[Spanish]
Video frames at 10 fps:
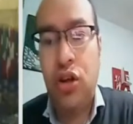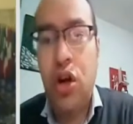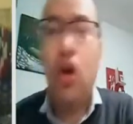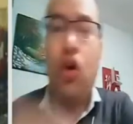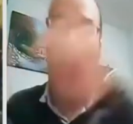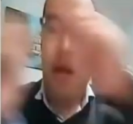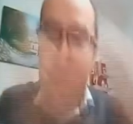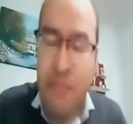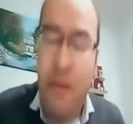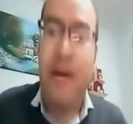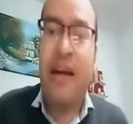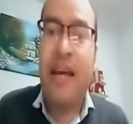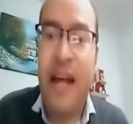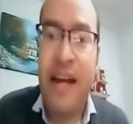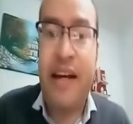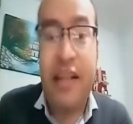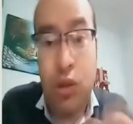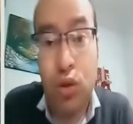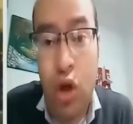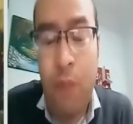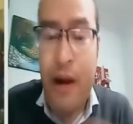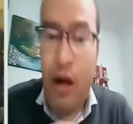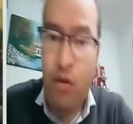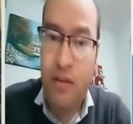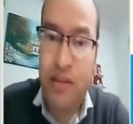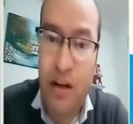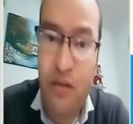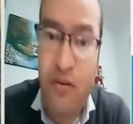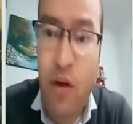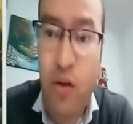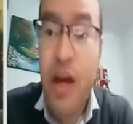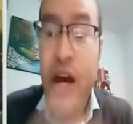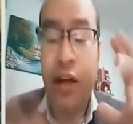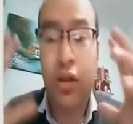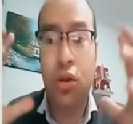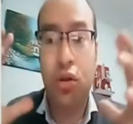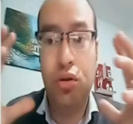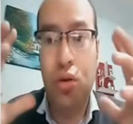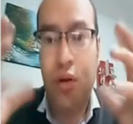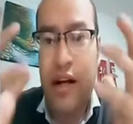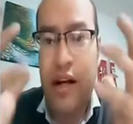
elección con la misma maquinaria que se usó para cometer el fraude. Esto